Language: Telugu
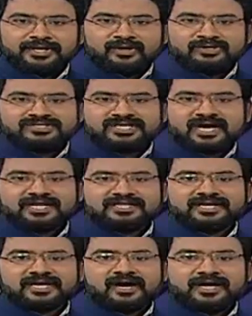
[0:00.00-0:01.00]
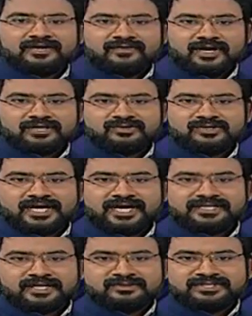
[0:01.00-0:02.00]
ఎన్నో చారిత్రక ఆనవాలకు
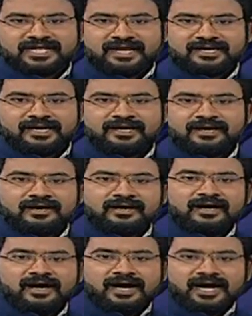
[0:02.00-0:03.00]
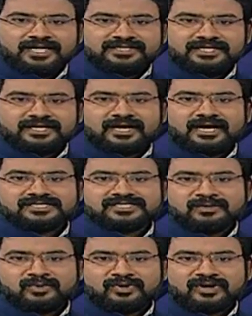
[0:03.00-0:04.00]
కేంద్రం తెలంగాణ అయితే
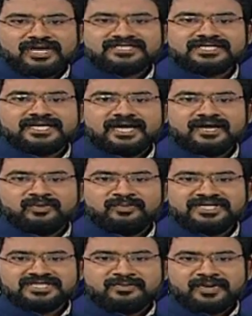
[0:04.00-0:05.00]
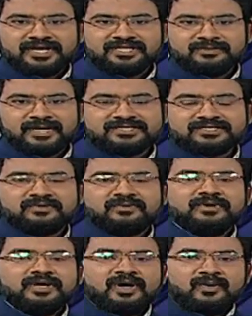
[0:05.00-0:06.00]
రాష్ట్రంలో రాజకీయాలకు బీజం పడింది మాత్రం
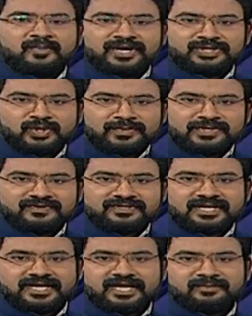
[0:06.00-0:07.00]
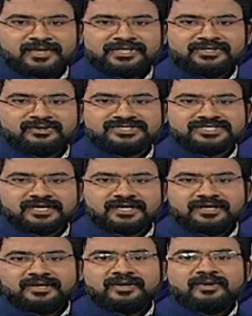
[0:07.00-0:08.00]
పంతొమ్మిది వందల ఎనభై ఎనిమిది నుంచే
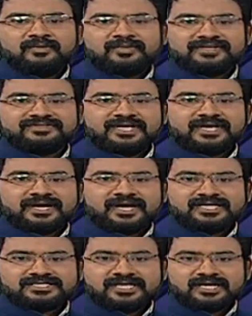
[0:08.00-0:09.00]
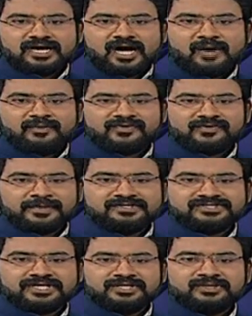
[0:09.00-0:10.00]
ప్రత్యేక రాష్ట్రంగా
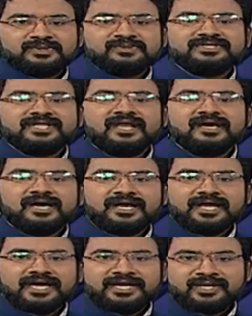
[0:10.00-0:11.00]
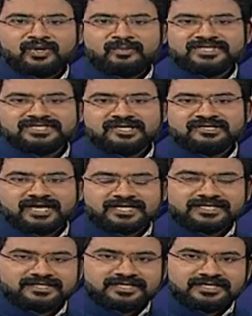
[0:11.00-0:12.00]
ఆవిర్భవించేందుకు తెలంగాణ ఎన్నో మజిలీలు
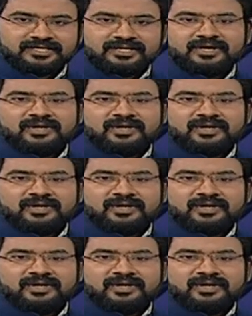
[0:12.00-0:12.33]
దాటింది